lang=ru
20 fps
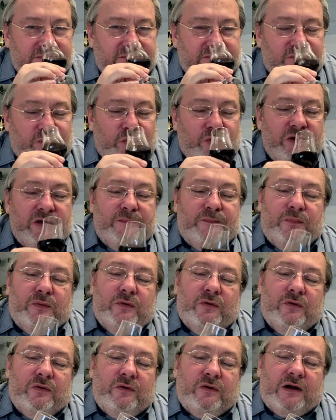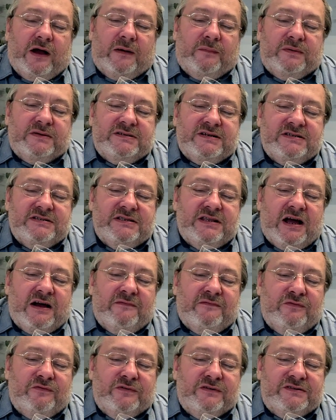Ну и по как бы
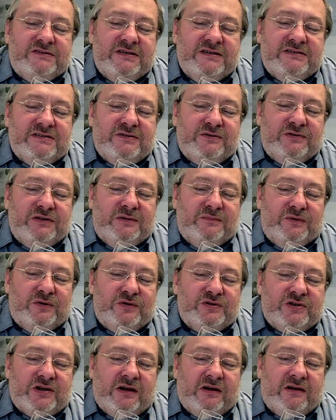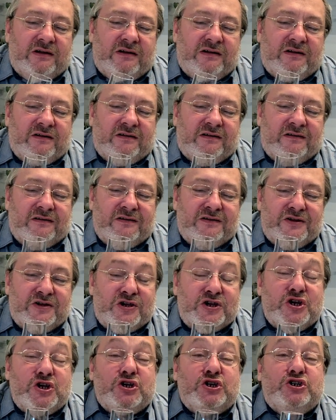составу, естественно, он немножко
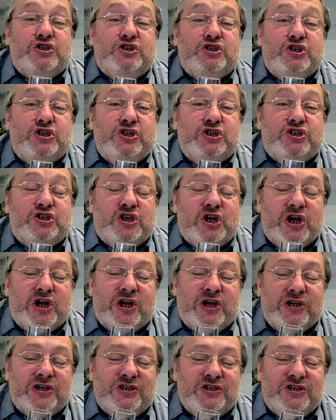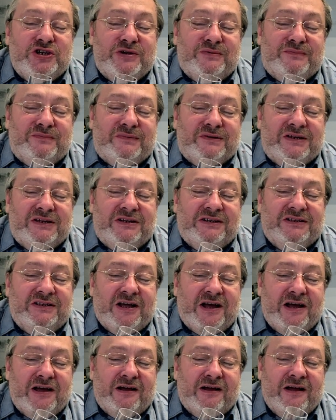жиже, чем
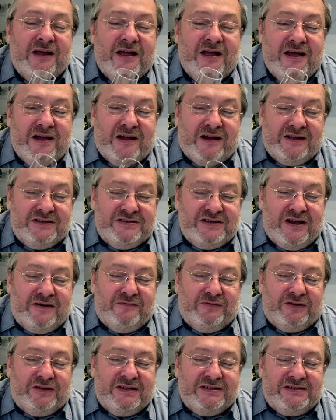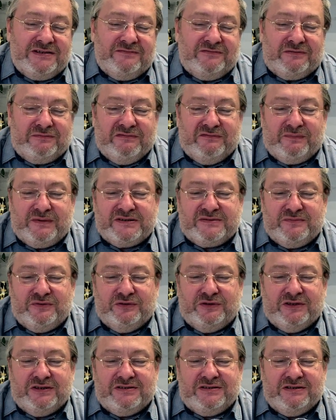нектар. Хотя вот если вот вы
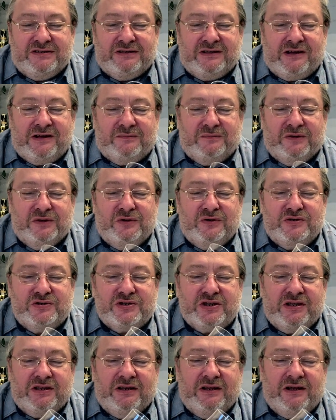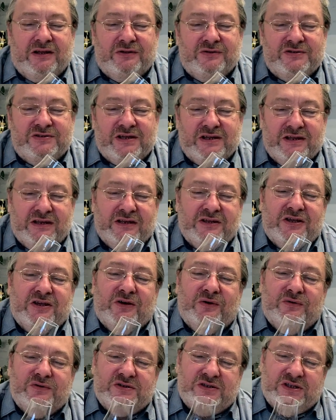посмотрите на ну, как бы ножки, да, то есть они такие
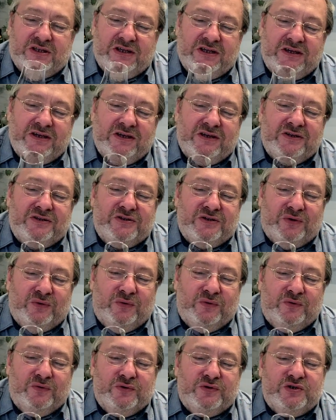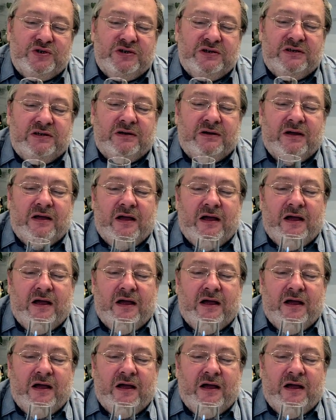густые, тягучие,